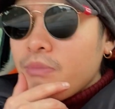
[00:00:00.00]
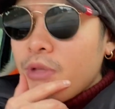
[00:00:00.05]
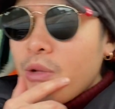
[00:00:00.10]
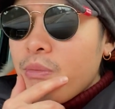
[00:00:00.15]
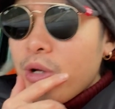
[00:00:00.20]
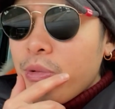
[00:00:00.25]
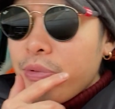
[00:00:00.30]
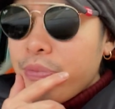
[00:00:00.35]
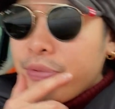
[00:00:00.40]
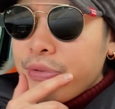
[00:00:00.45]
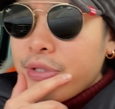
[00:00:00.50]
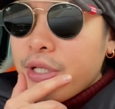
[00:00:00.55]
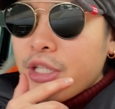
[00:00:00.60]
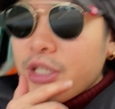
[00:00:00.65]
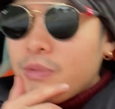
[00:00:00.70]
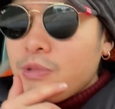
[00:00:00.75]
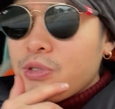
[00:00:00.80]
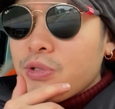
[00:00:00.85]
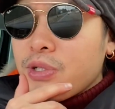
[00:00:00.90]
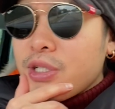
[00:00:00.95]
まあ、
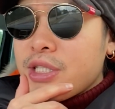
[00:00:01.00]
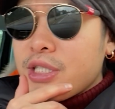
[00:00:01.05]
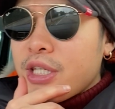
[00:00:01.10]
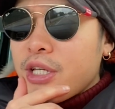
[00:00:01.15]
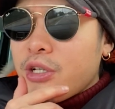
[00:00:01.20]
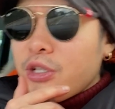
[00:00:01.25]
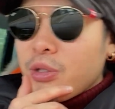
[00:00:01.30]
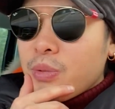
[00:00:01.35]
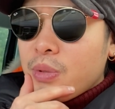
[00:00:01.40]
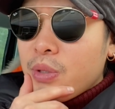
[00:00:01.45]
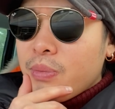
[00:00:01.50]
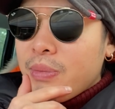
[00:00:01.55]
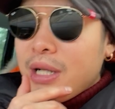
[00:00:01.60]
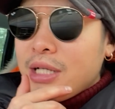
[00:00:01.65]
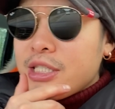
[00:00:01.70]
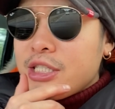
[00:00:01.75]
58もそうですけれども、まあ、